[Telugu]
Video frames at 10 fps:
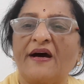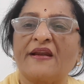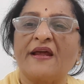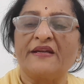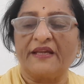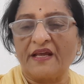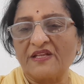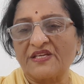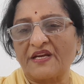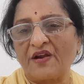అలాంటి
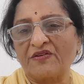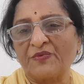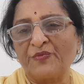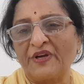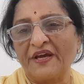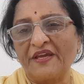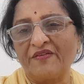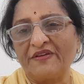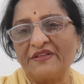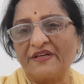కల్చర్ రావటం మూలంగా
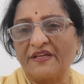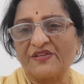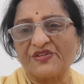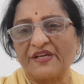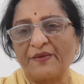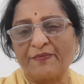ఏమైందంటే సరే